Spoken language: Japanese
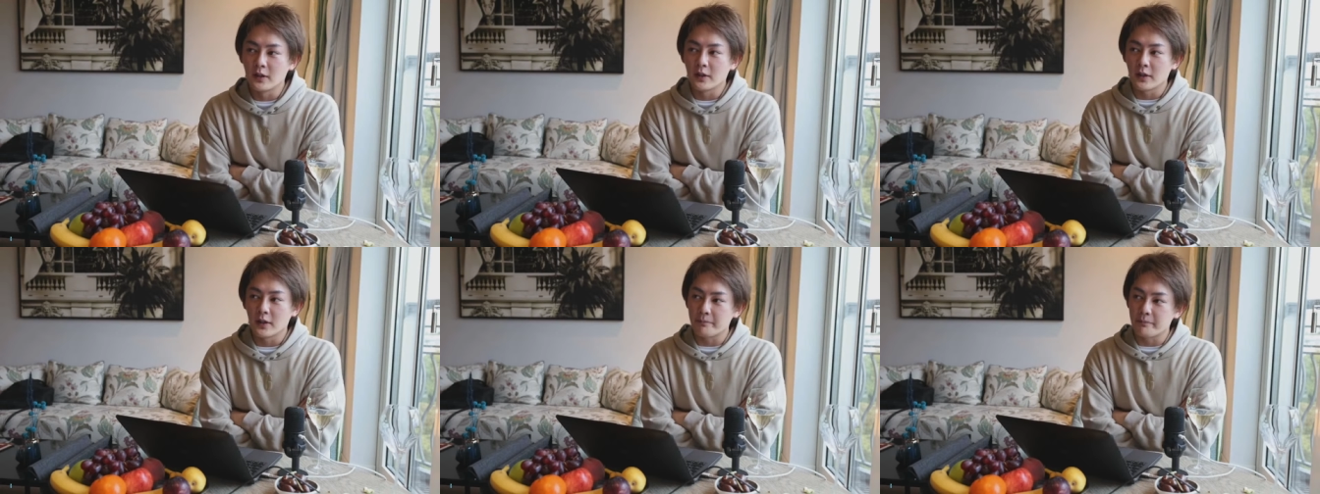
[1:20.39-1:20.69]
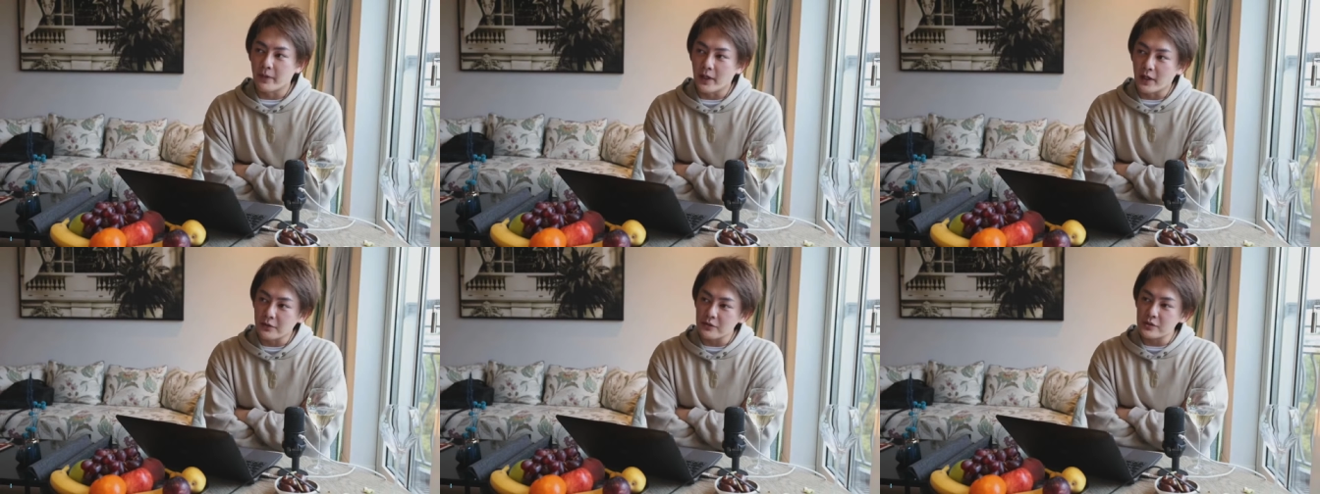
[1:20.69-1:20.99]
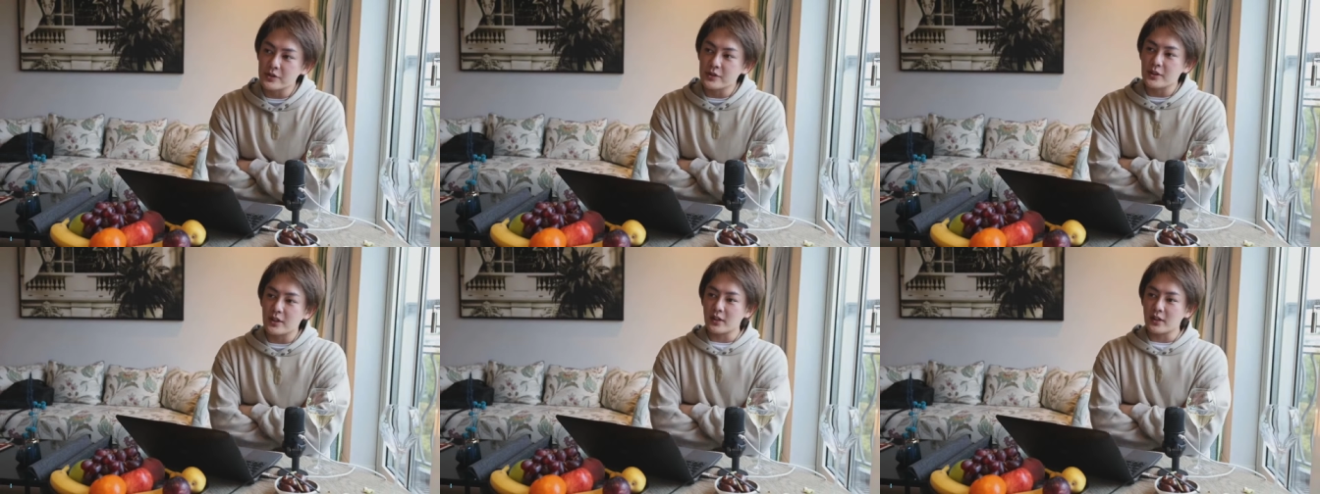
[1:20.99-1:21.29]
やっぱあの
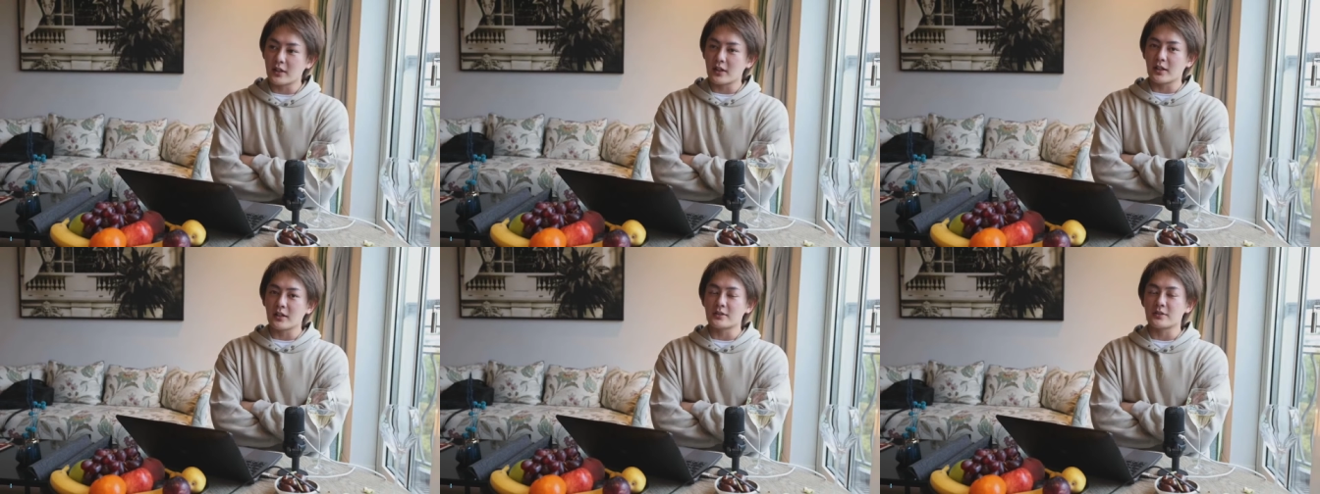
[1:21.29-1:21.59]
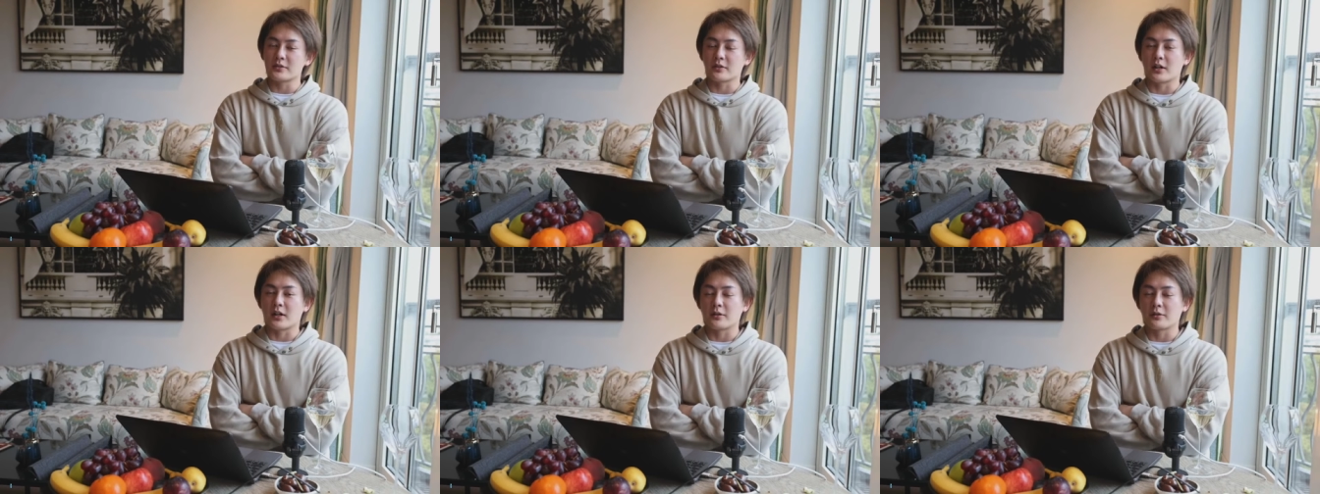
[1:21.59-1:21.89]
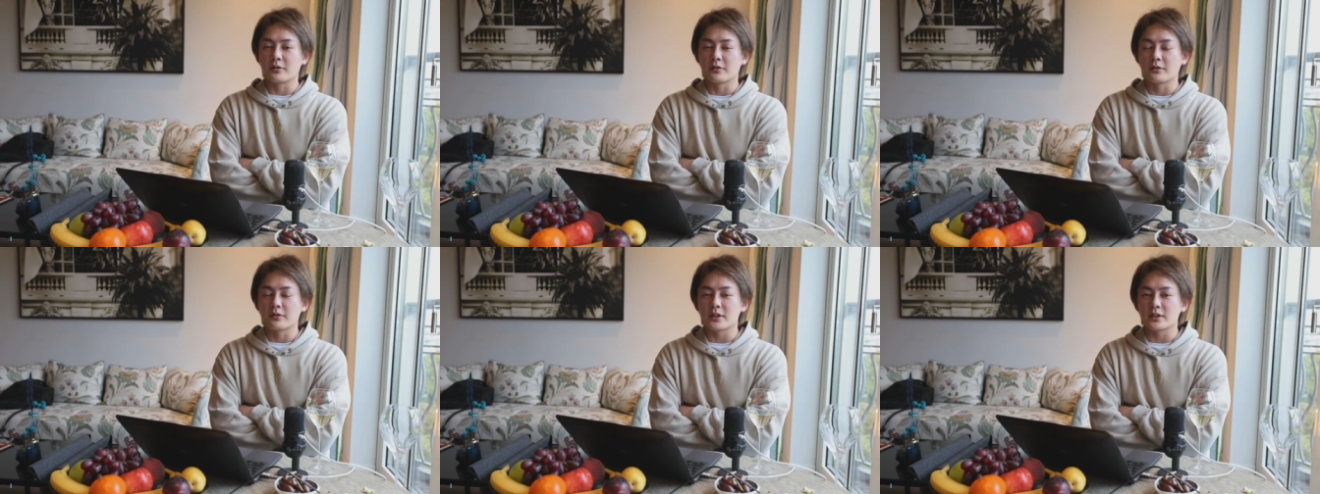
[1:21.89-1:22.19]
試合で勝つのかっ
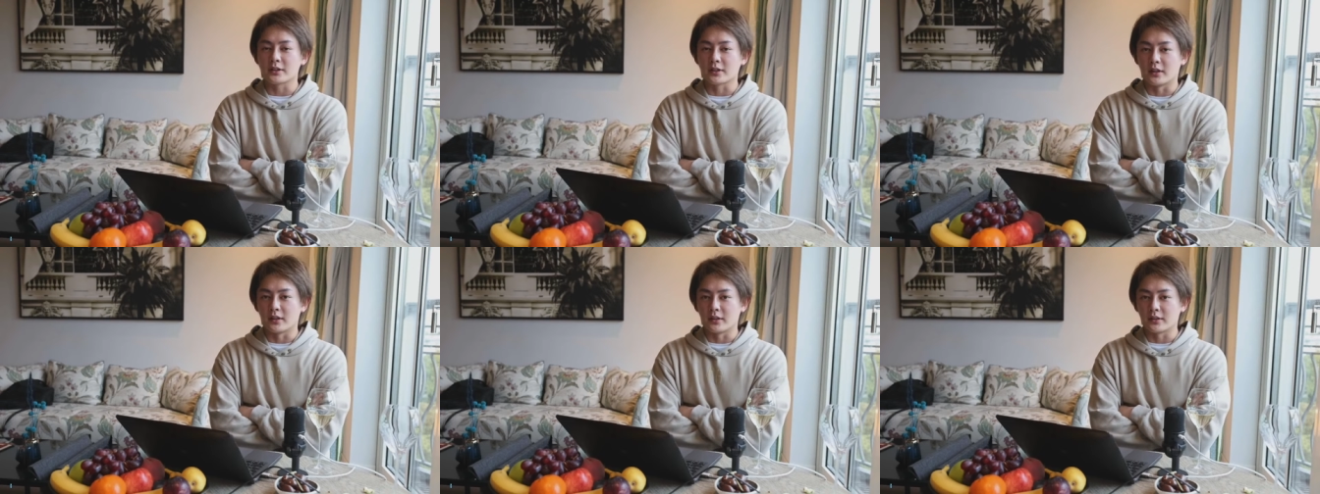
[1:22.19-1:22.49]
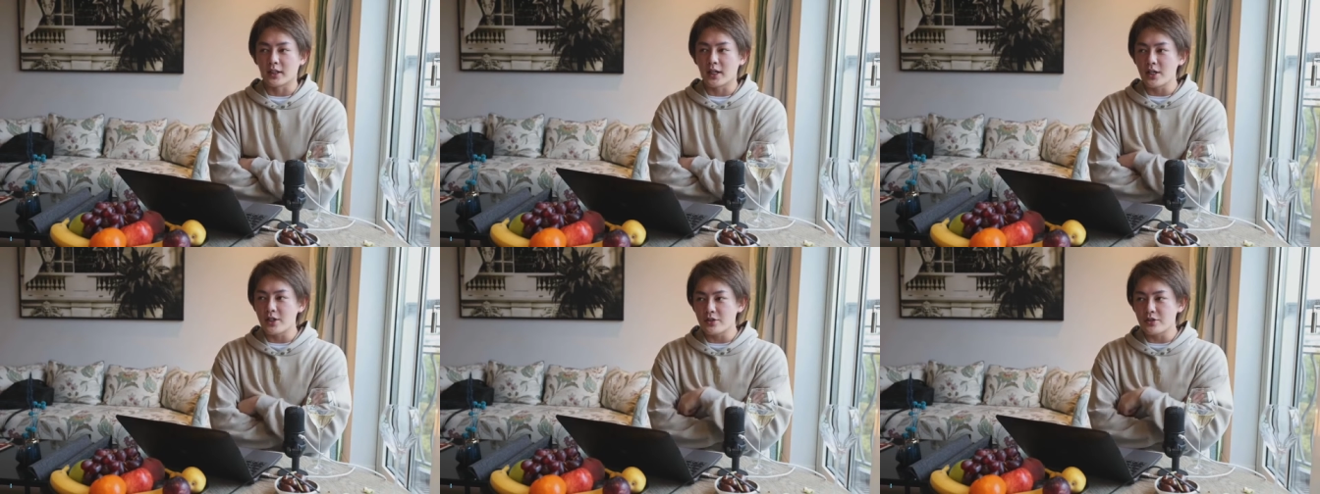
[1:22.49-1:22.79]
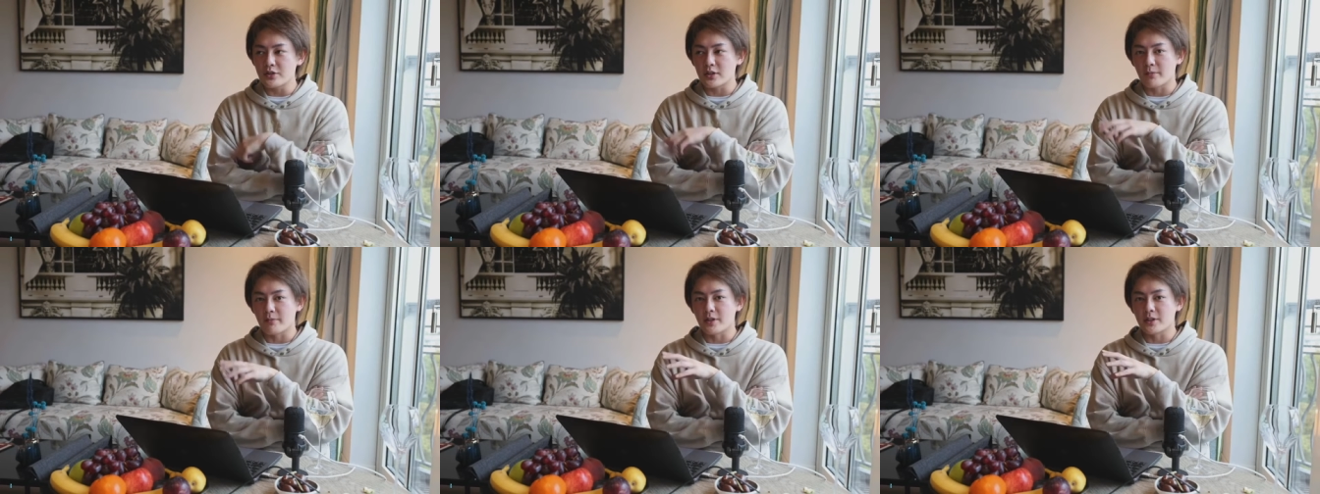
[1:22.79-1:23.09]
こよくないですか体
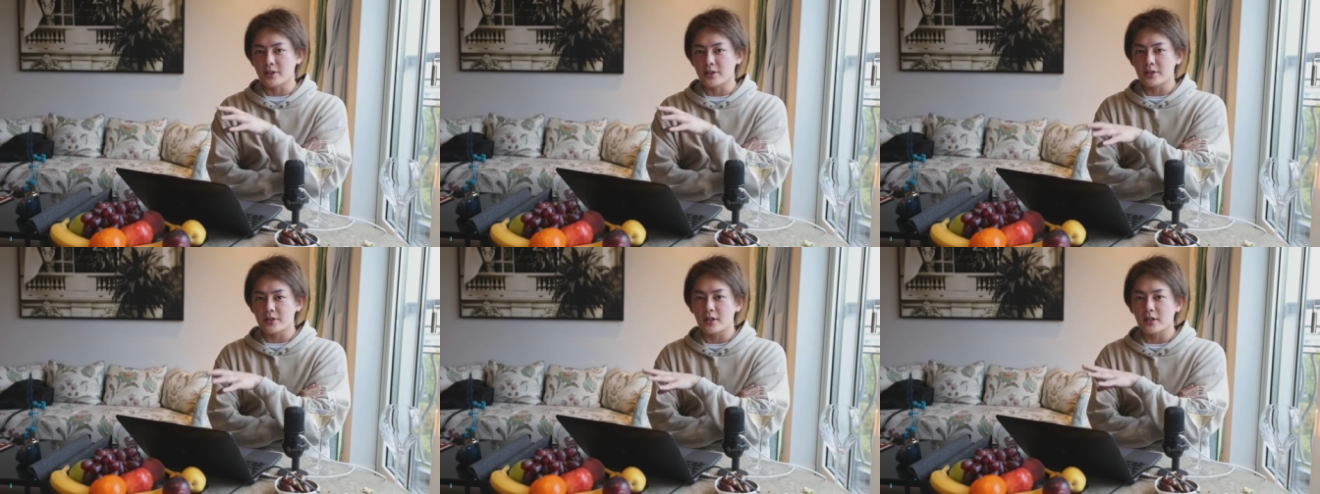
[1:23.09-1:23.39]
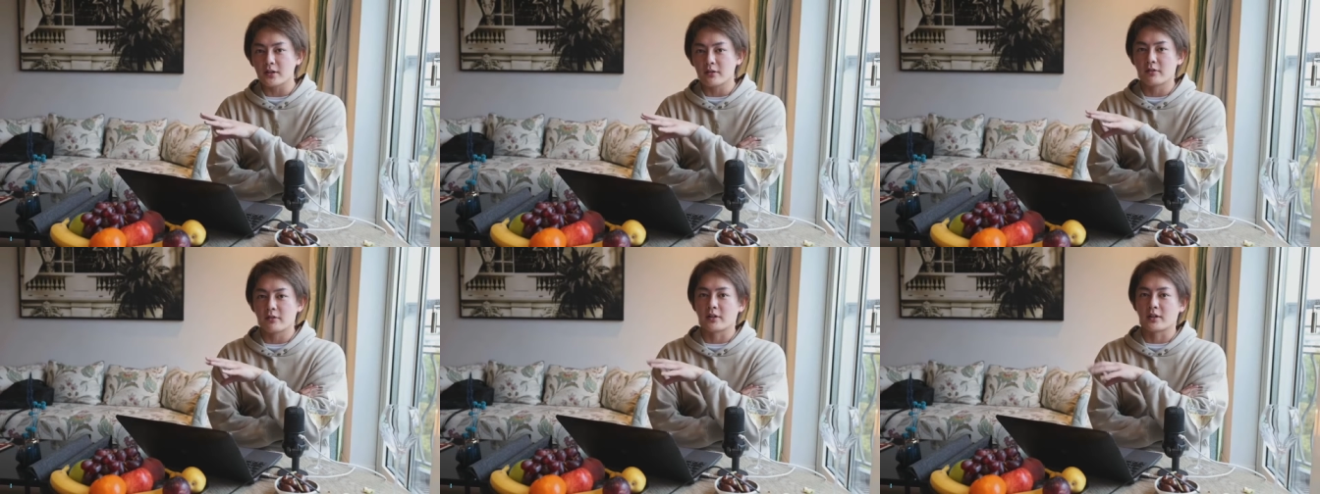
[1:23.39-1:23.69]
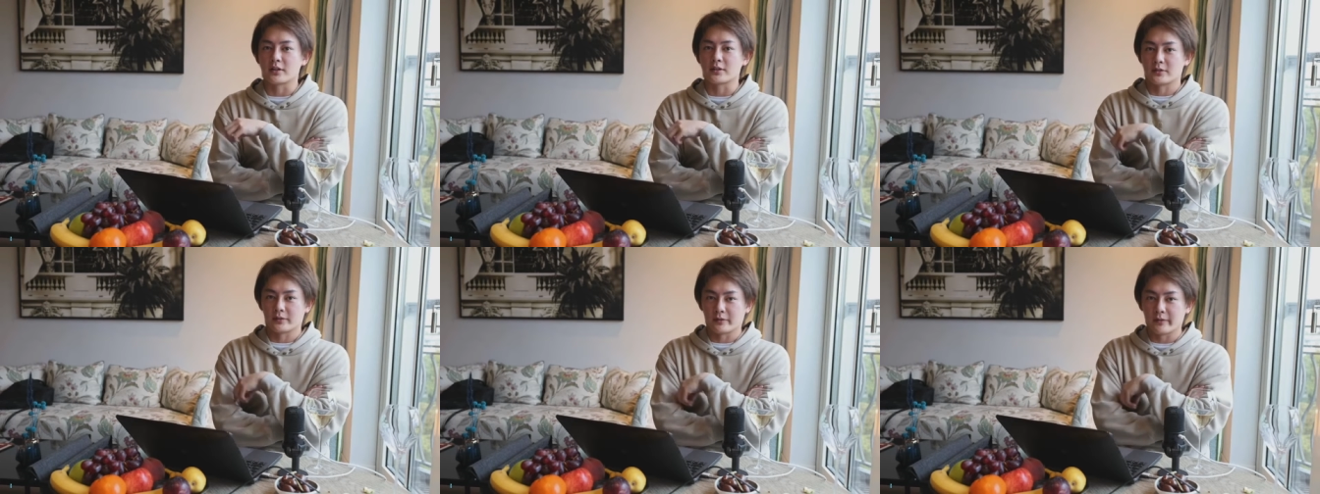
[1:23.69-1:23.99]
重差めちゃくちゃあったわ
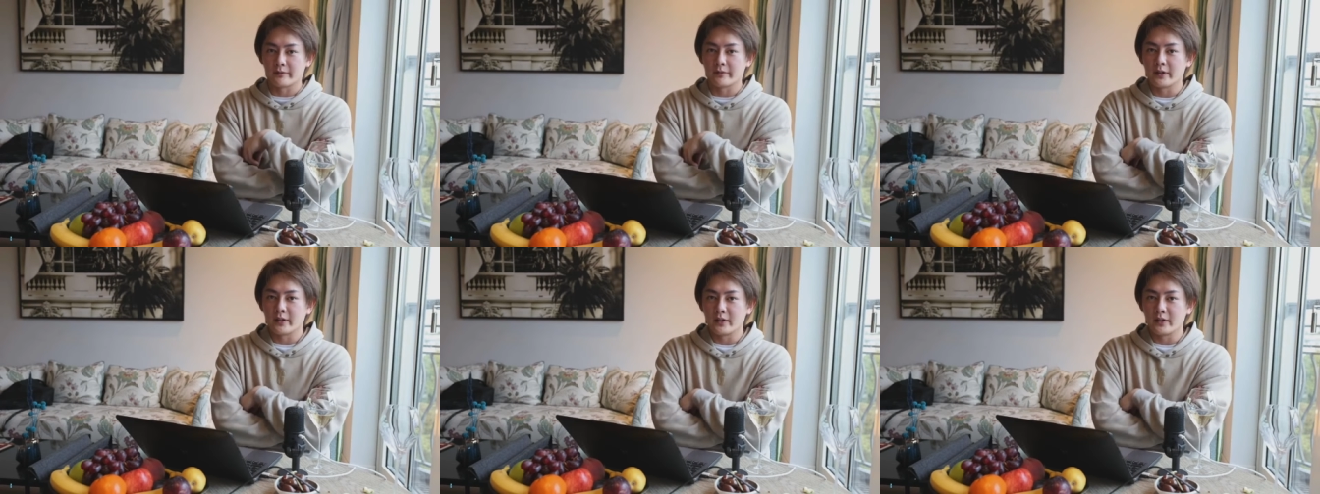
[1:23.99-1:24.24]
けですよ。